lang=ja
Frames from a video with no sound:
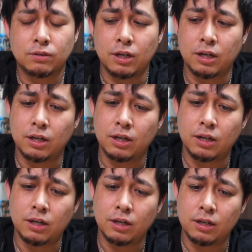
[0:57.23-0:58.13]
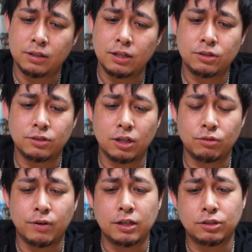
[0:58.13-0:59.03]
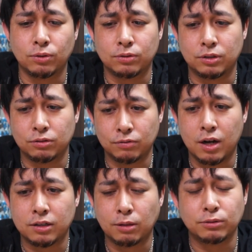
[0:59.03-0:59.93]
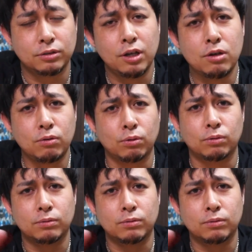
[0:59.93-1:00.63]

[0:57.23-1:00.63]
えー、テンスラのファン層っていうのは多分結構